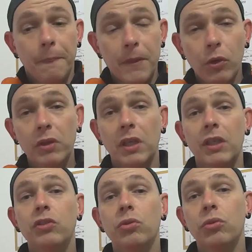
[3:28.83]
E outra,
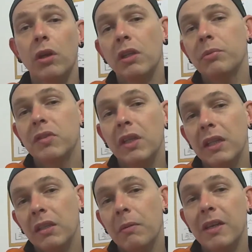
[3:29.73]
isso torna a
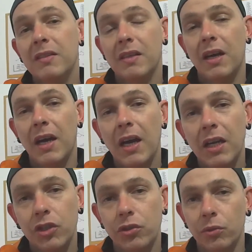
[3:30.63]
bicicleta mais
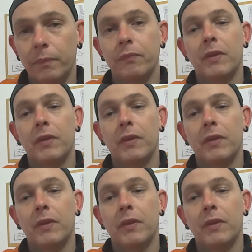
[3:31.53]
ágil.